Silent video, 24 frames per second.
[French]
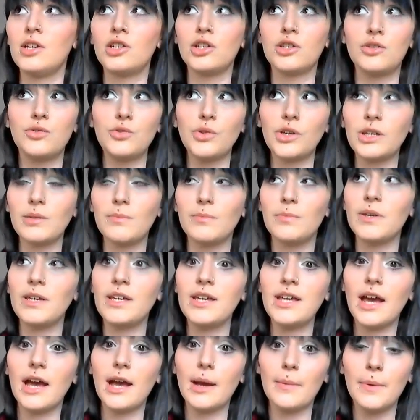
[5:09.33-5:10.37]
Sur eBay.
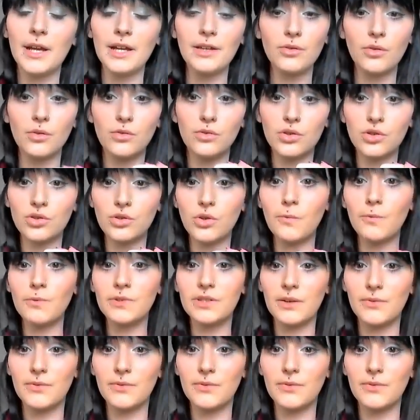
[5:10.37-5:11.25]
Après, dans le genre, vous